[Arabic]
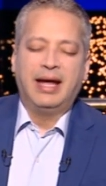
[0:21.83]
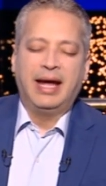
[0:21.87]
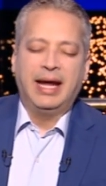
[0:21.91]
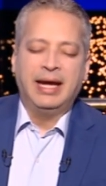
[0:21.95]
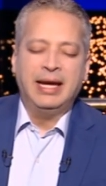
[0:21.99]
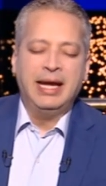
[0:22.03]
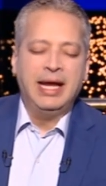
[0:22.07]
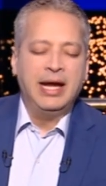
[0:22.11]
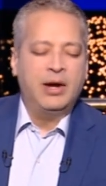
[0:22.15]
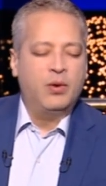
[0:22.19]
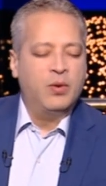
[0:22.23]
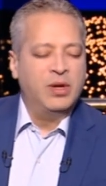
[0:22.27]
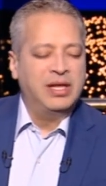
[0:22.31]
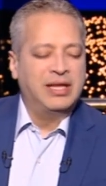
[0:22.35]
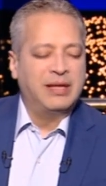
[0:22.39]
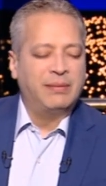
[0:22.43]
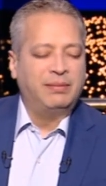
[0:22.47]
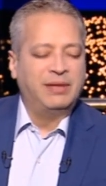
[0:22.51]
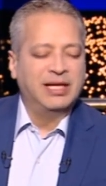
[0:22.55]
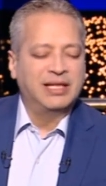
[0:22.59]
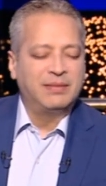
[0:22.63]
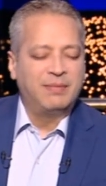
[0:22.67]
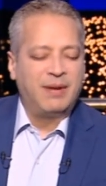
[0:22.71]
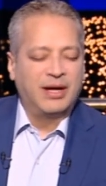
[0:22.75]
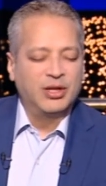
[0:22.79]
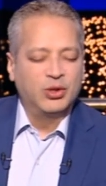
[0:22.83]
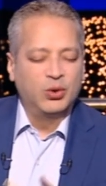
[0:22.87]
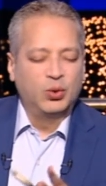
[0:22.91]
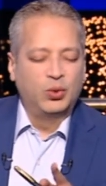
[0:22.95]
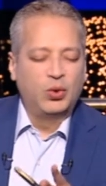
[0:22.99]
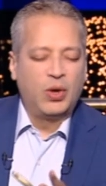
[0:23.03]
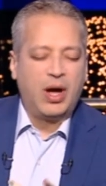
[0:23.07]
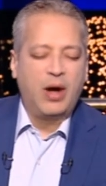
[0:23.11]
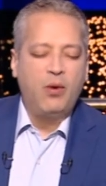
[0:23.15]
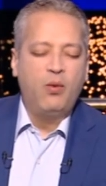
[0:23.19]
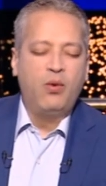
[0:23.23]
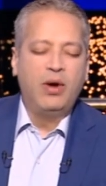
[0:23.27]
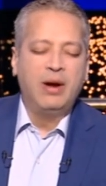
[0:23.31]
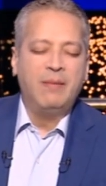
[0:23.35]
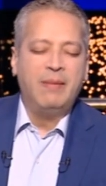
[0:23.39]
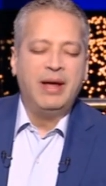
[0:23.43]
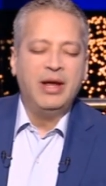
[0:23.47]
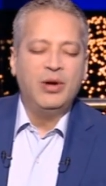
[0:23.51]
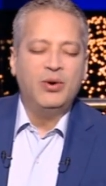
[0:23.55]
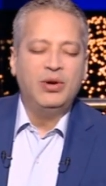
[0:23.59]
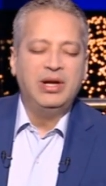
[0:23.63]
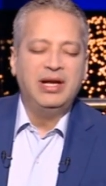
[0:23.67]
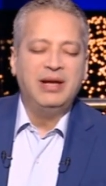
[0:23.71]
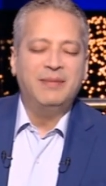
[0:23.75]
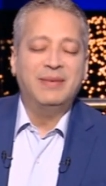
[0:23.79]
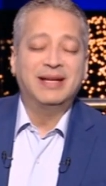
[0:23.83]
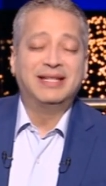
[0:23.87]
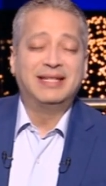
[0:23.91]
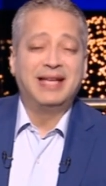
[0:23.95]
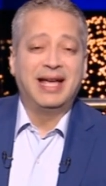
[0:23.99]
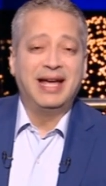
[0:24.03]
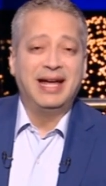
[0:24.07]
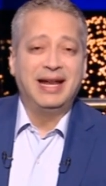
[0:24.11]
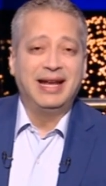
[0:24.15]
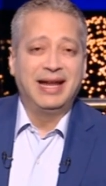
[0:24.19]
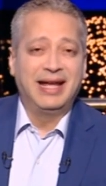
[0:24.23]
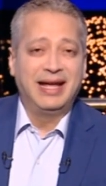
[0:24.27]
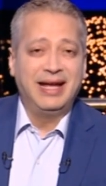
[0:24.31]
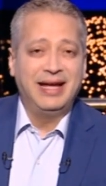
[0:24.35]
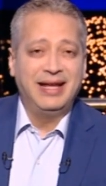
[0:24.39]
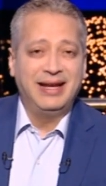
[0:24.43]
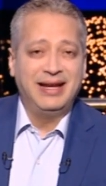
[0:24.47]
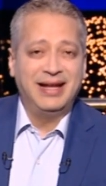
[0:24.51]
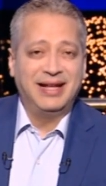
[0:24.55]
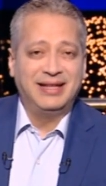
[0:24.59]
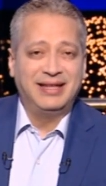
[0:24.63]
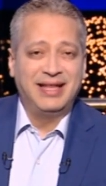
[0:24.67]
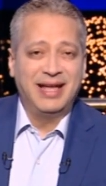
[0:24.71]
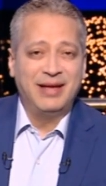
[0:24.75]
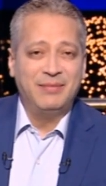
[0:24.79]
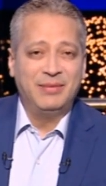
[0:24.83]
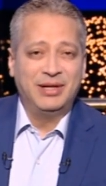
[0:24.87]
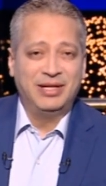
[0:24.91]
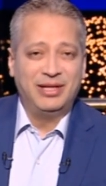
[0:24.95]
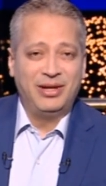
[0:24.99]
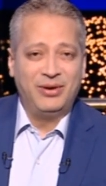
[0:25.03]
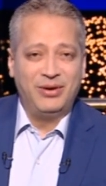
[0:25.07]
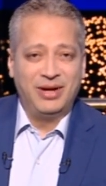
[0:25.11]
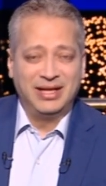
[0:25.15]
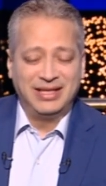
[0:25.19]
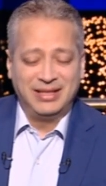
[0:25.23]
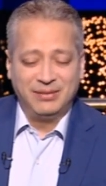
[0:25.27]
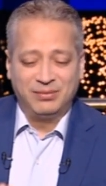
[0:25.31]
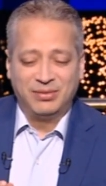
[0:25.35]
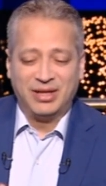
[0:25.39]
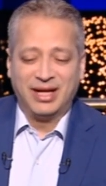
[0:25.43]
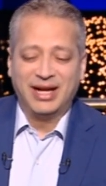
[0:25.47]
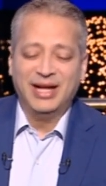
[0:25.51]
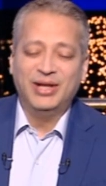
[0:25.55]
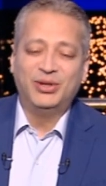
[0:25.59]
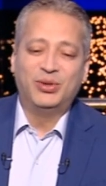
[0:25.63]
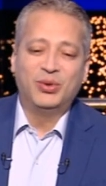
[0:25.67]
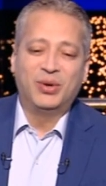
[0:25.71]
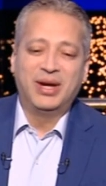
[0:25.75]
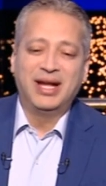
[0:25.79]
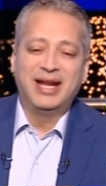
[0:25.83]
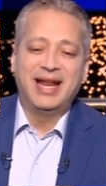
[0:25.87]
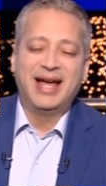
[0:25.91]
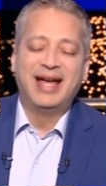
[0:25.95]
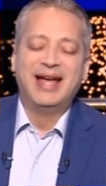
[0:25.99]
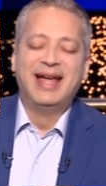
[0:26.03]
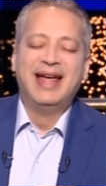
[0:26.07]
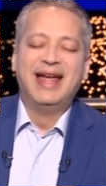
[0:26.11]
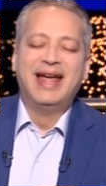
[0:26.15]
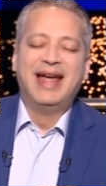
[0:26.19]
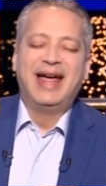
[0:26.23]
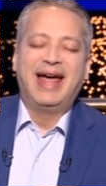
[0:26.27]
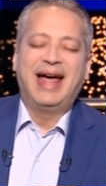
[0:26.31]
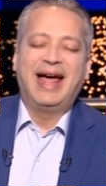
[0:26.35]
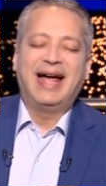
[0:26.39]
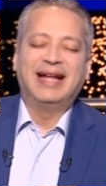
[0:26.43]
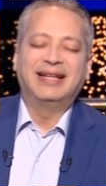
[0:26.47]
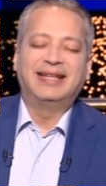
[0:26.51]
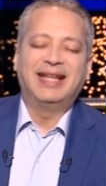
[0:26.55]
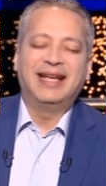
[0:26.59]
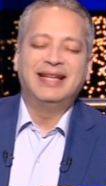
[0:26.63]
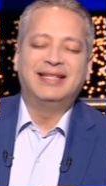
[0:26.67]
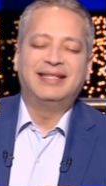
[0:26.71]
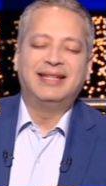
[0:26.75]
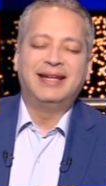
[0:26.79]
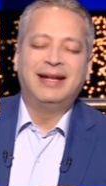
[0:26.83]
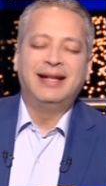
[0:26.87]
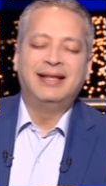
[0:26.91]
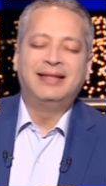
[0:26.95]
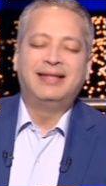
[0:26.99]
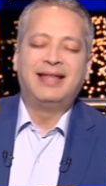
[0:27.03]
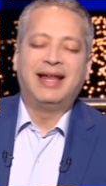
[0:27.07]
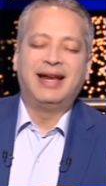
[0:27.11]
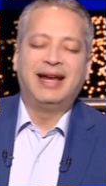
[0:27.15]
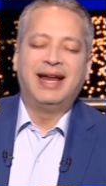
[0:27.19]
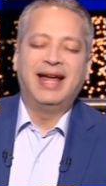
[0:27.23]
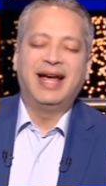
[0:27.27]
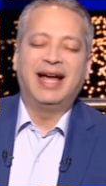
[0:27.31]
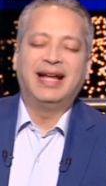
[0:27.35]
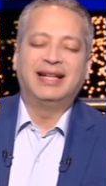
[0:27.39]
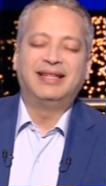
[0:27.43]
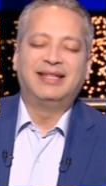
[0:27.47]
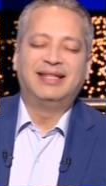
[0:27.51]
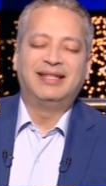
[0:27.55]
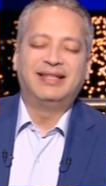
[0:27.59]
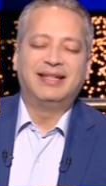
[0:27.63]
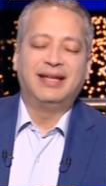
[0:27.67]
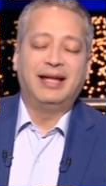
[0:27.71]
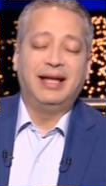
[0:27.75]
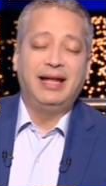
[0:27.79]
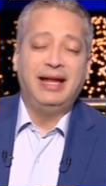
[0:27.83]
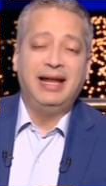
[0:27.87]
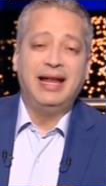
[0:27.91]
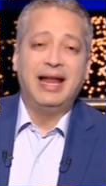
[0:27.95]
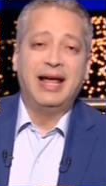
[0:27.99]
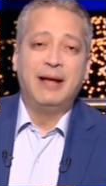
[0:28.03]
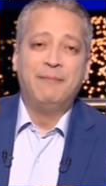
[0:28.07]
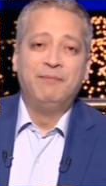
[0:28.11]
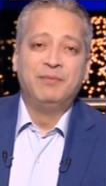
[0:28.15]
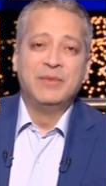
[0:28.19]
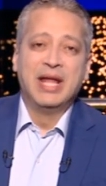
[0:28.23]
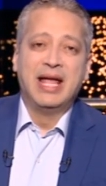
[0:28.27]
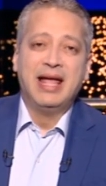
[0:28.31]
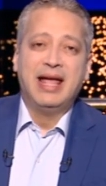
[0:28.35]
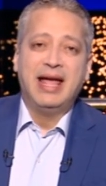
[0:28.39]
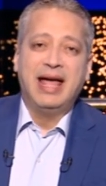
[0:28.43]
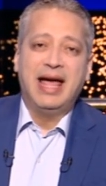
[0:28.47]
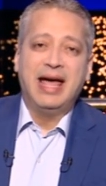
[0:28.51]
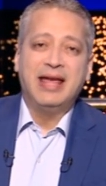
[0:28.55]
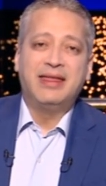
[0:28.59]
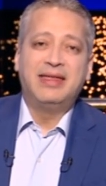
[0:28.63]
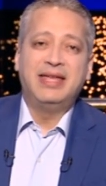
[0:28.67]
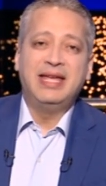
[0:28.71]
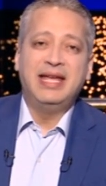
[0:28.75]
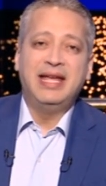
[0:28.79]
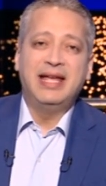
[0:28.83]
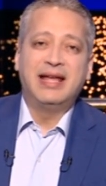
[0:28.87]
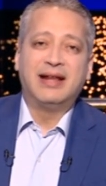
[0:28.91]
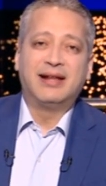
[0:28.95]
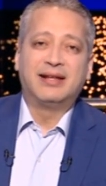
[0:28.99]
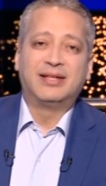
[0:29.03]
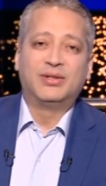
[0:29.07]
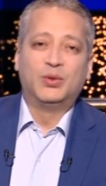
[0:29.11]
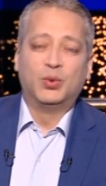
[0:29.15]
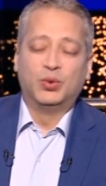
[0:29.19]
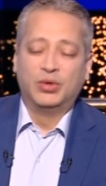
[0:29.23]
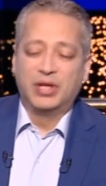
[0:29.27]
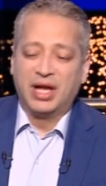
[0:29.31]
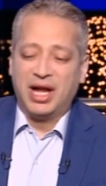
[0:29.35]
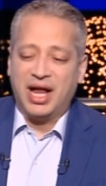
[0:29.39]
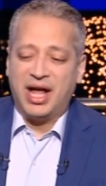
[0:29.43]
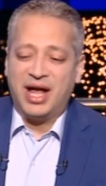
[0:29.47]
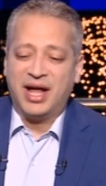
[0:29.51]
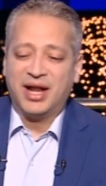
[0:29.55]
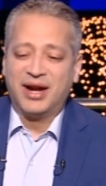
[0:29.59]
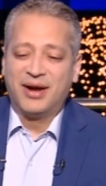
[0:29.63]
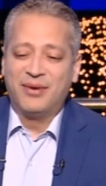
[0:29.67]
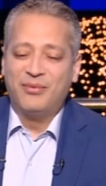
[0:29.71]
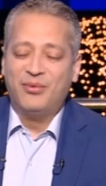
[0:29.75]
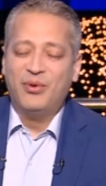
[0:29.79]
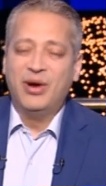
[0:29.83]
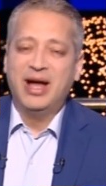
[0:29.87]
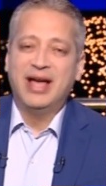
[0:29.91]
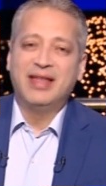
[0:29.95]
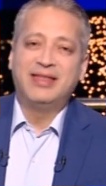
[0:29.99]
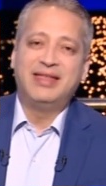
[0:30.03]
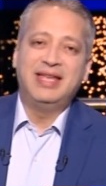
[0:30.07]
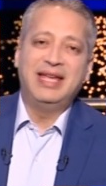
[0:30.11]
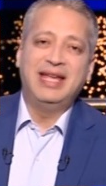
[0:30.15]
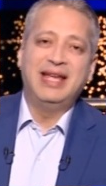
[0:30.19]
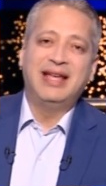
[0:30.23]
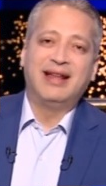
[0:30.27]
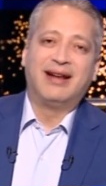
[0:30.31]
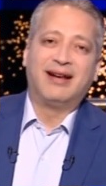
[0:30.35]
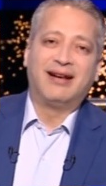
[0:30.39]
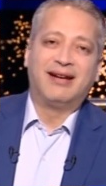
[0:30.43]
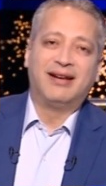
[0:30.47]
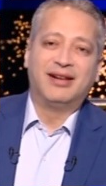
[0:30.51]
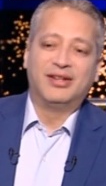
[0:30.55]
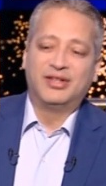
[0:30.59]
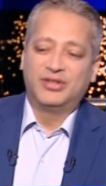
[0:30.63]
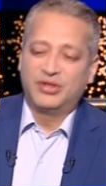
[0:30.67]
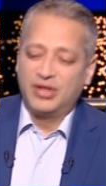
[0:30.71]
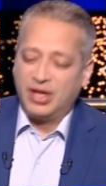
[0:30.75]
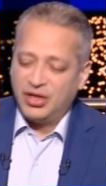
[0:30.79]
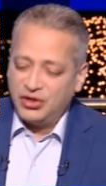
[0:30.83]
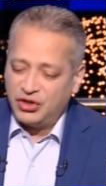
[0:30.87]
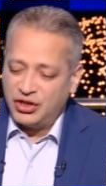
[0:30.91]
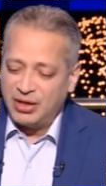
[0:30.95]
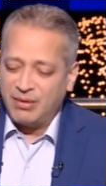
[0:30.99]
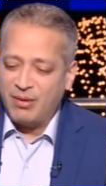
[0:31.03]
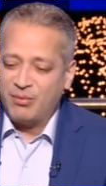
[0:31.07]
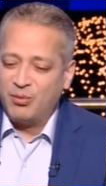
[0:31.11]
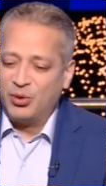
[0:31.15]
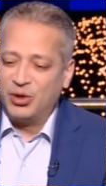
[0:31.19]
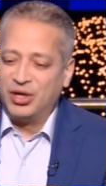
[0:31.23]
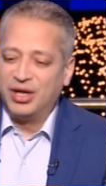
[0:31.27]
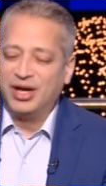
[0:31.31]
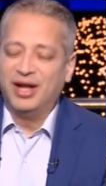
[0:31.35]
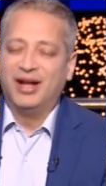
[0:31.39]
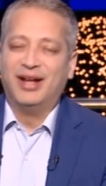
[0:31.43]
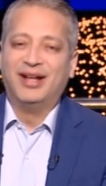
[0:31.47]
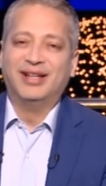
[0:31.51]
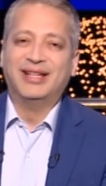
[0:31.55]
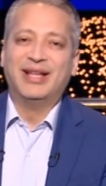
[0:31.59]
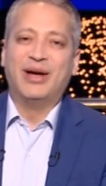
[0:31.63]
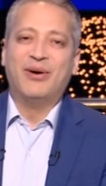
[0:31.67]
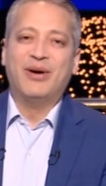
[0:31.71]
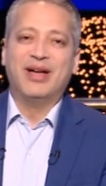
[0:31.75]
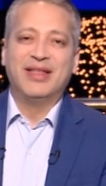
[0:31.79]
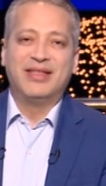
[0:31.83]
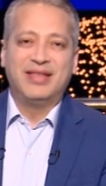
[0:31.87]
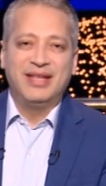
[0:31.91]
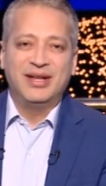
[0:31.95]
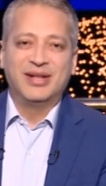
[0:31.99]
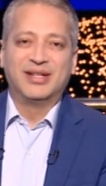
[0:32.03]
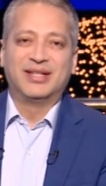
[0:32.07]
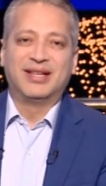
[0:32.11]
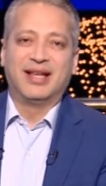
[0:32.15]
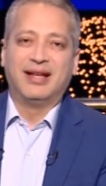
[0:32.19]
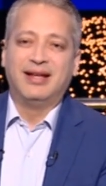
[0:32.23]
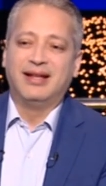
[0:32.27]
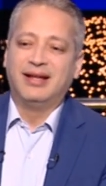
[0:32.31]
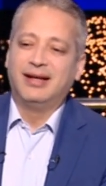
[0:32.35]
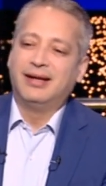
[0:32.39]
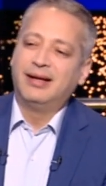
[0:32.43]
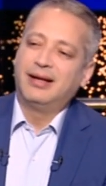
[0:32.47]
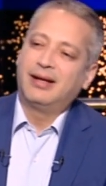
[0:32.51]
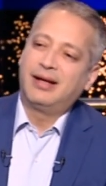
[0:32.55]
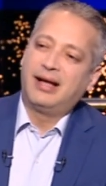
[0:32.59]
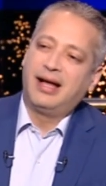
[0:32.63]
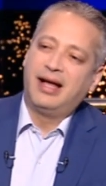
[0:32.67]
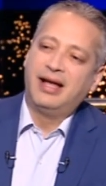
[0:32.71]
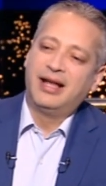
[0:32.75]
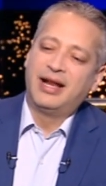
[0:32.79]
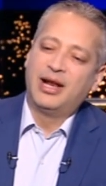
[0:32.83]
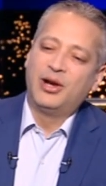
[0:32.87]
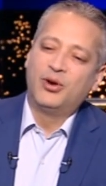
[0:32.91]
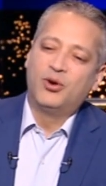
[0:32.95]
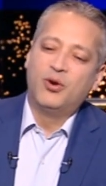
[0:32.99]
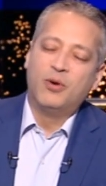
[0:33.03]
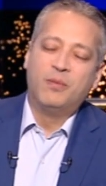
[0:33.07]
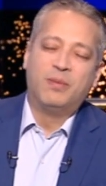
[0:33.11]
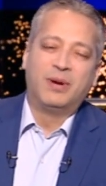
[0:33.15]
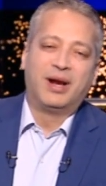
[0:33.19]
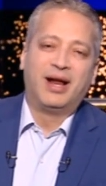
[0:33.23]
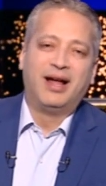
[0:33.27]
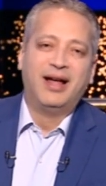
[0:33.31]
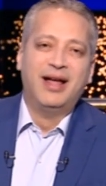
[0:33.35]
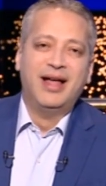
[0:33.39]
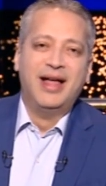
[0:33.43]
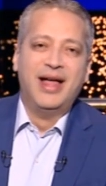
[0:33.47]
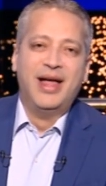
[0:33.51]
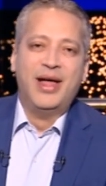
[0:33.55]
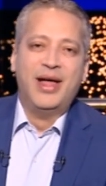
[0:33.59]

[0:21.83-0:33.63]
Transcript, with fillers: عينيك وانت بتسمع صوته اول ما يقول لي مساء الخير يا تامر دلوقتي بطريقته كده هتحس ان انت رجعت الى أثير صوت العرب وأثير الشباب والرياضة وأثير القاهرة الكبرى